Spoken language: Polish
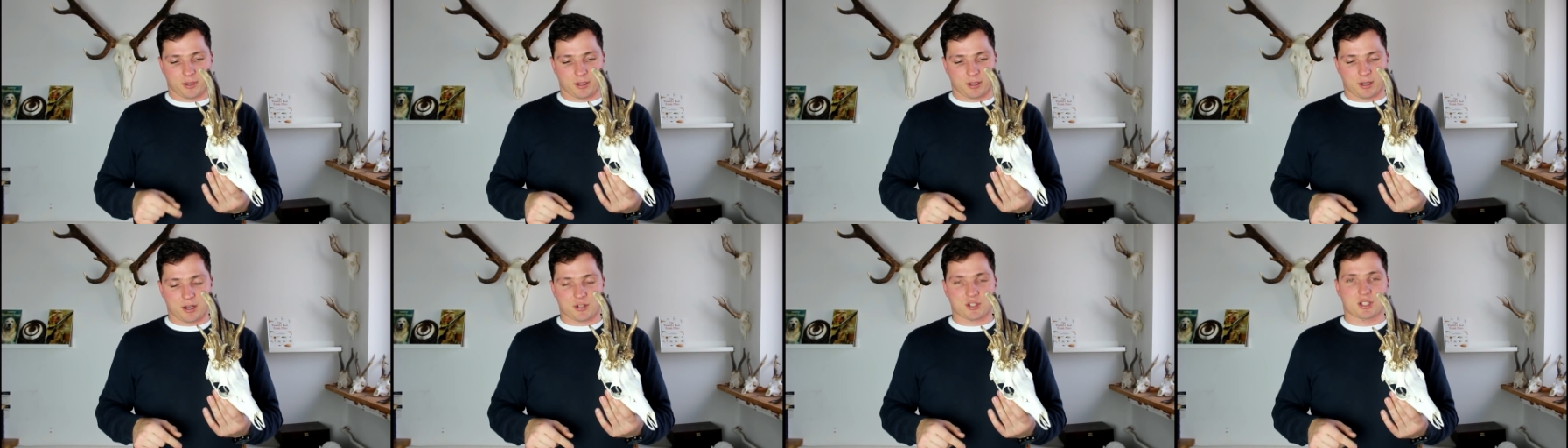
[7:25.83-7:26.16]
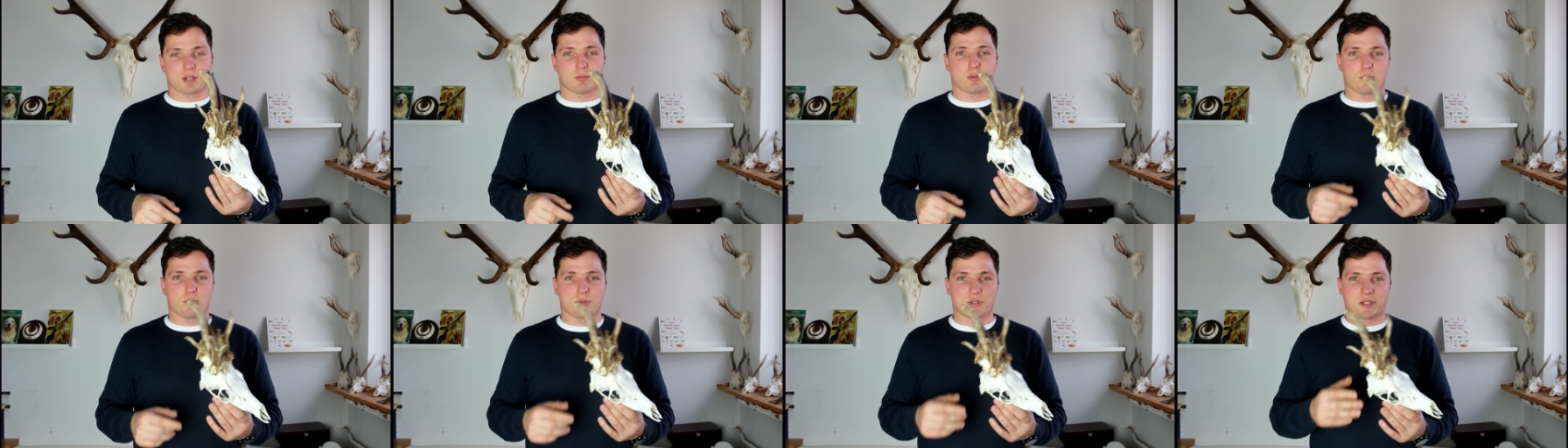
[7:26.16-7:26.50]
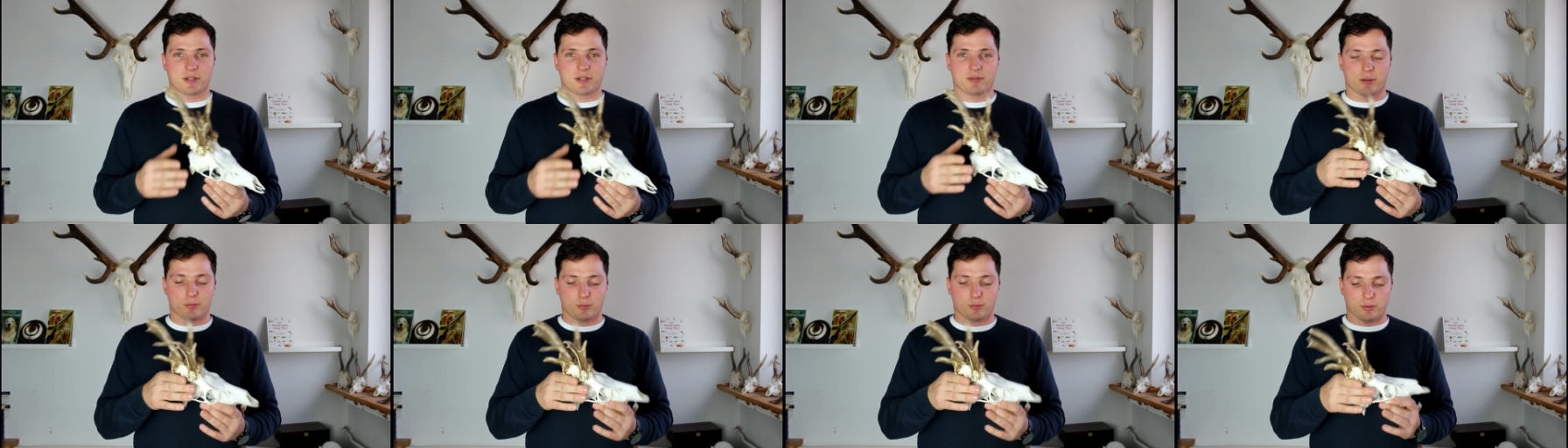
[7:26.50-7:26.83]
każdemu
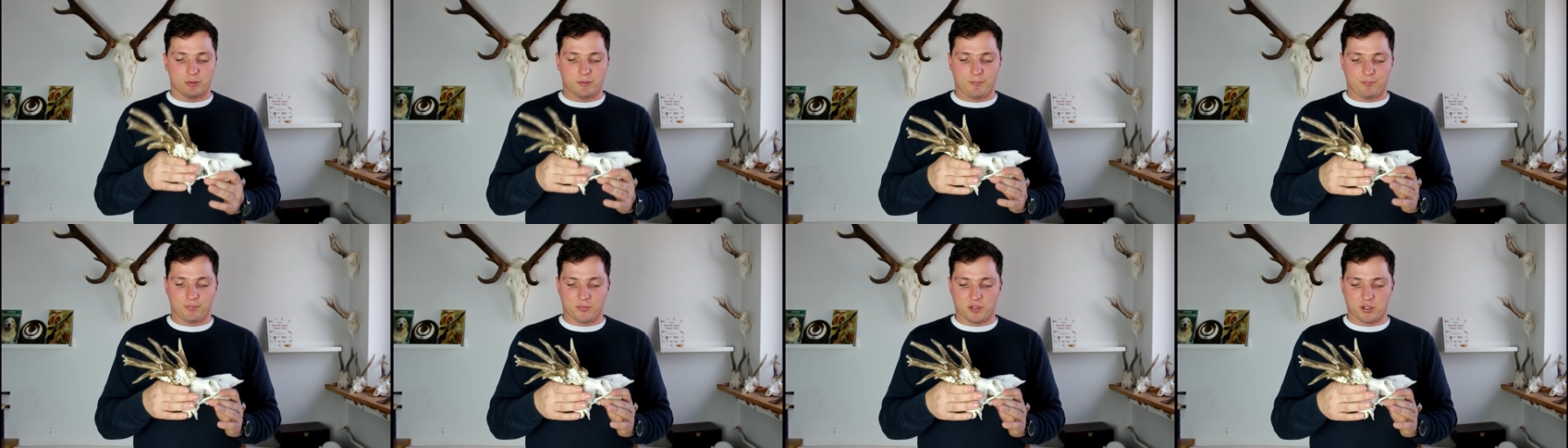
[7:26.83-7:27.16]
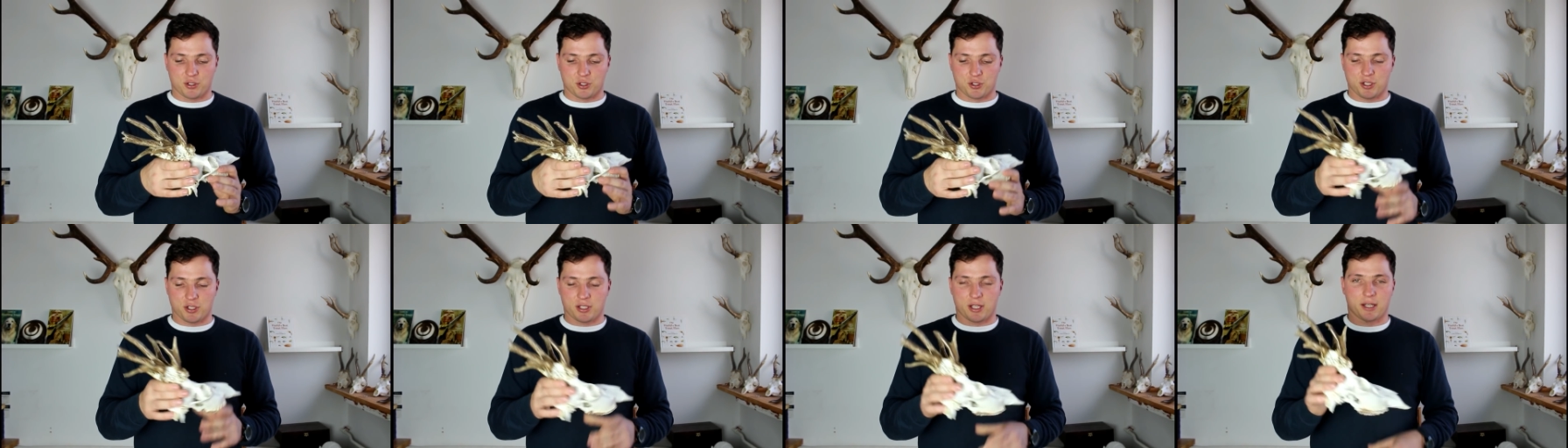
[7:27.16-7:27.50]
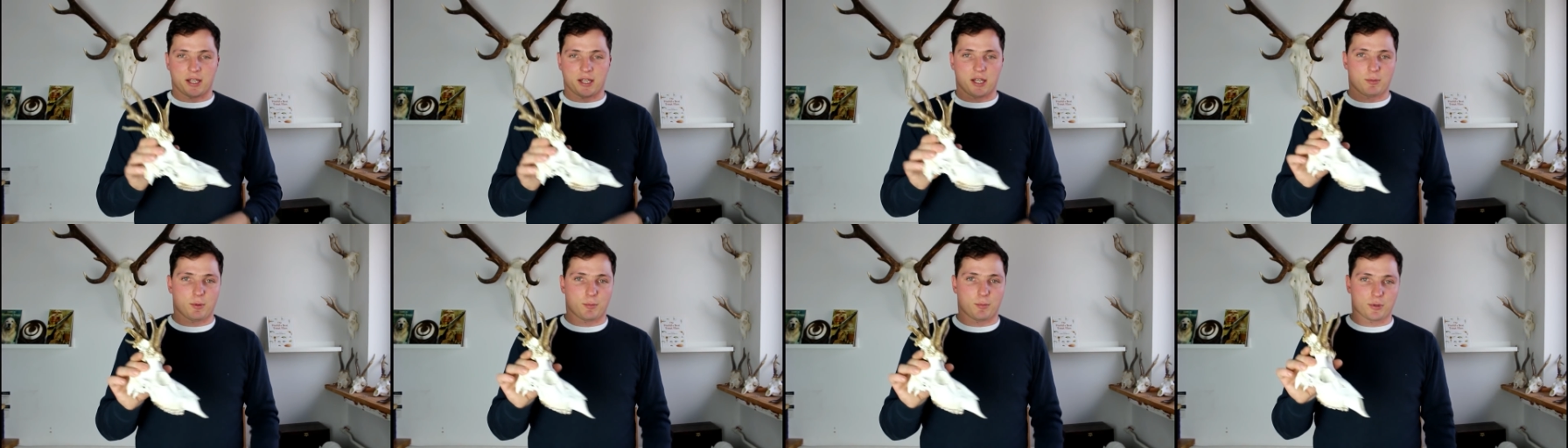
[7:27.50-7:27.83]
myśliwemu życzę
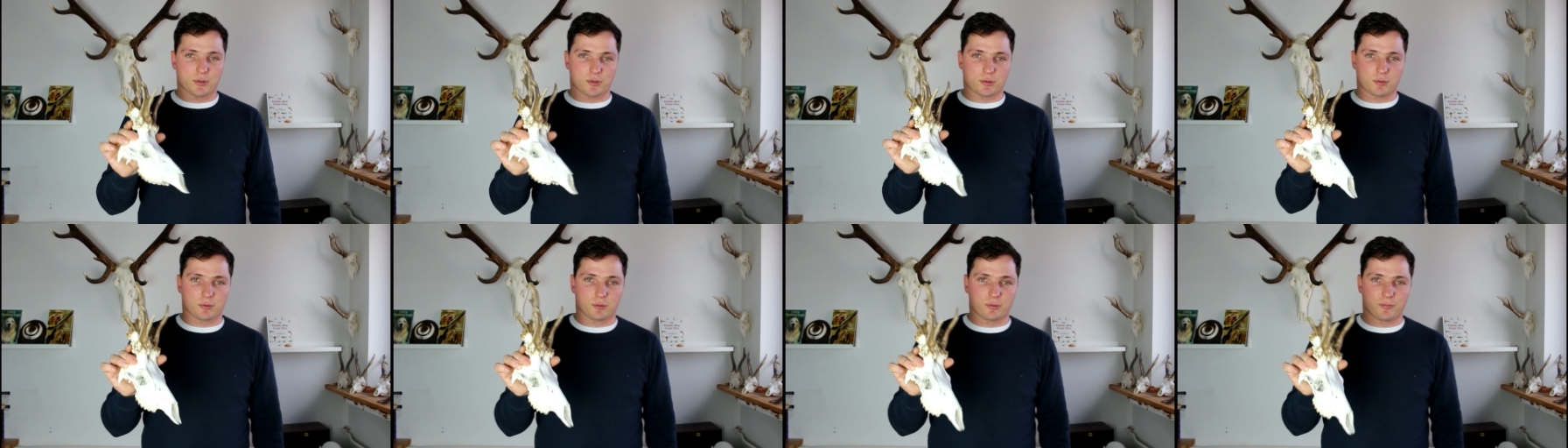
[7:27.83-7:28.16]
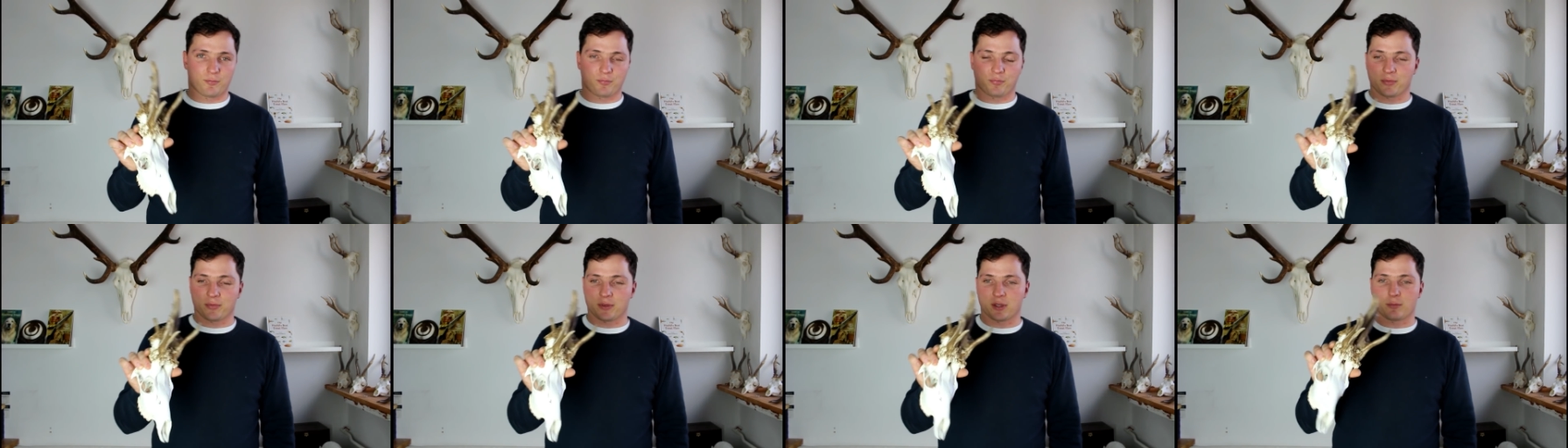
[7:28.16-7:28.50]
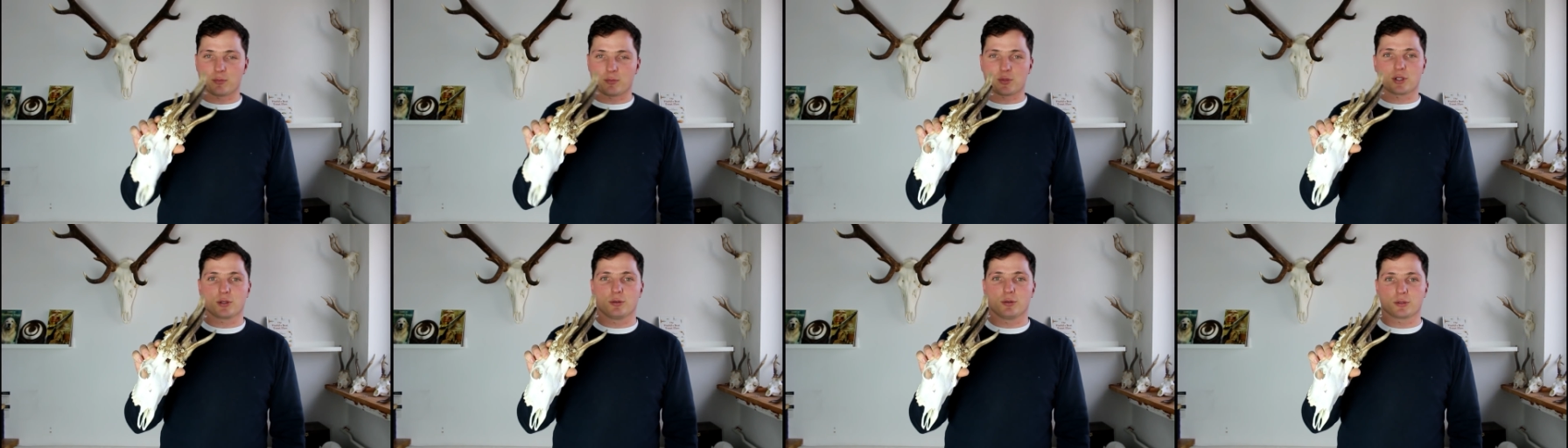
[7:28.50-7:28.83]
takich po prostu
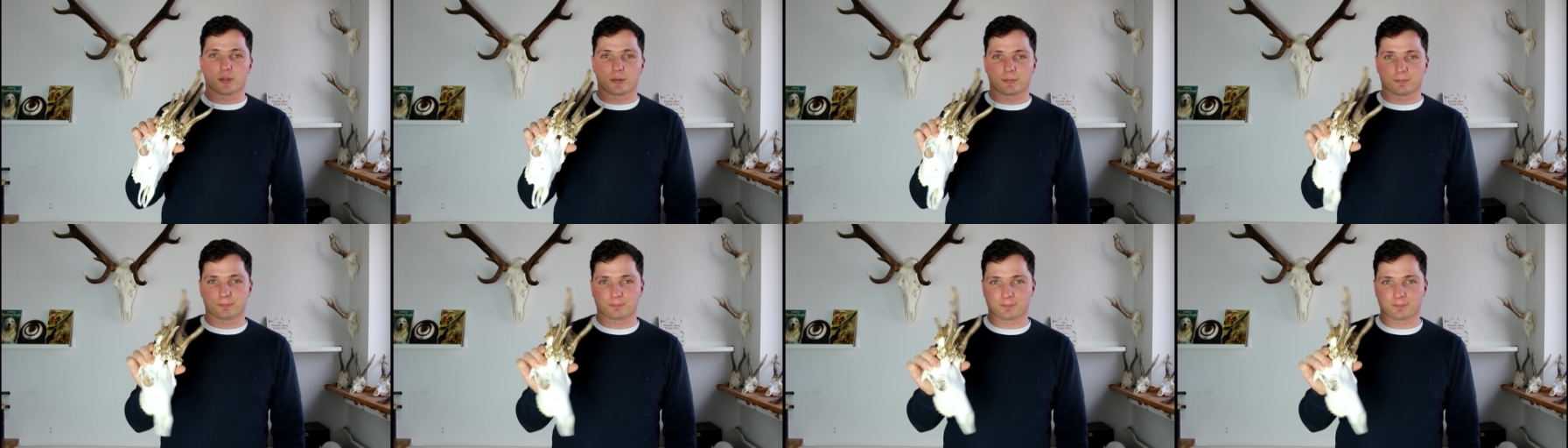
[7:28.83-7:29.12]
przygód.